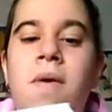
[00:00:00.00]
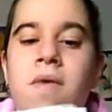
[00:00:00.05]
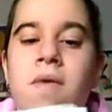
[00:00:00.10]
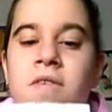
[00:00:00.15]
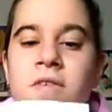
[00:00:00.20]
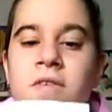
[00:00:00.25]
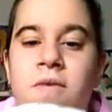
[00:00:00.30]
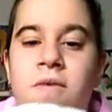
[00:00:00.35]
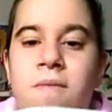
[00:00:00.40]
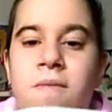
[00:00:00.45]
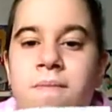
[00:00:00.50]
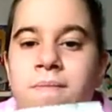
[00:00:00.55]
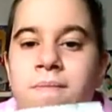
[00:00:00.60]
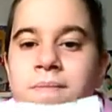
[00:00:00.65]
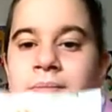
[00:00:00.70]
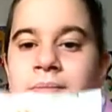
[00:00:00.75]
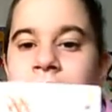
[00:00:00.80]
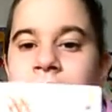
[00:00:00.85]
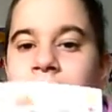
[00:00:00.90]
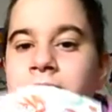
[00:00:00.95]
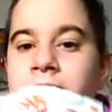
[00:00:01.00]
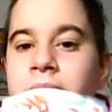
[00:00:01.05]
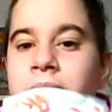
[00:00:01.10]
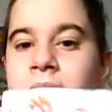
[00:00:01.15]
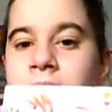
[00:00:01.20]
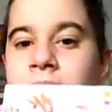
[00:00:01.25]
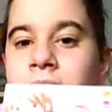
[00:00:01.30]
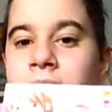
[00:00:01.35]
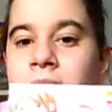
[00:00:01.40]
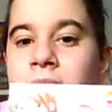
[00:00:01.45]
visto
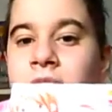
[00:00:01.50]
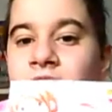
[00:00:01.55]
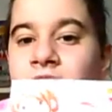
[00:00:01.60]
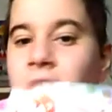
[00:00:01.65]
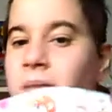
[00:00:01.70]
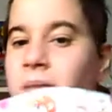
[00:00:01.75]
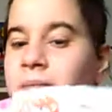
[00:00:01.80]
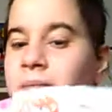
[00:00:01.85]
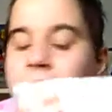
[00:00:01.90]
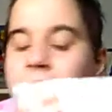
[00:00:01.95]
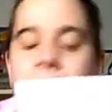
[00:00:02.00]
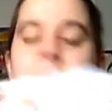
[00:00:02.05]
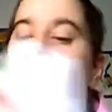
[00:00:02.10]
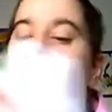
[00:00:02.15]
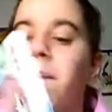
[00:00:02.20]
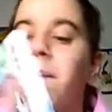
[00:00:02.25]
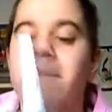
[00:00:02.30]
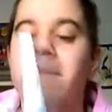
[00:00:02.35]
cioè no